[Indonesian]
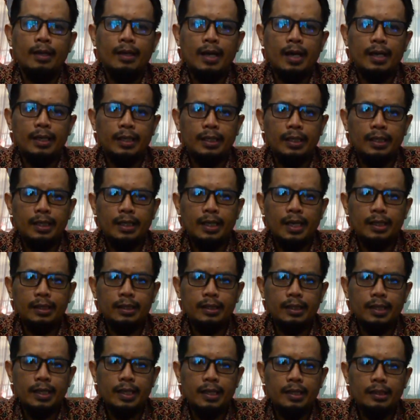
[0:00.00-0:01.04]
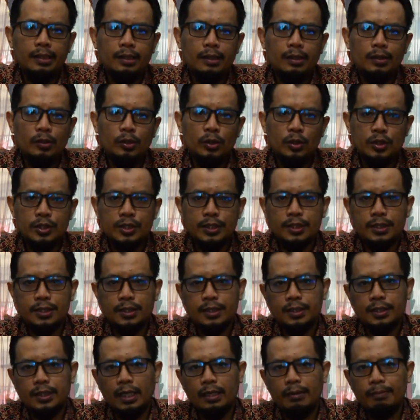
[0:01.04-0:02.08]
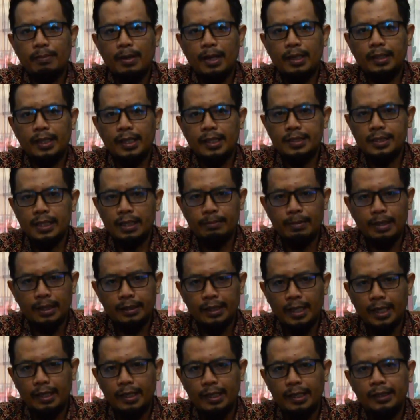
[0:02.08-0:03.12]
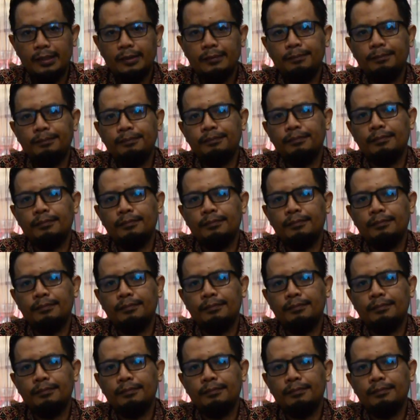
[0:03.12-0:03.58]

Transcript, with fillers: Hari ini kalian lulus tanpa ada jabat tangan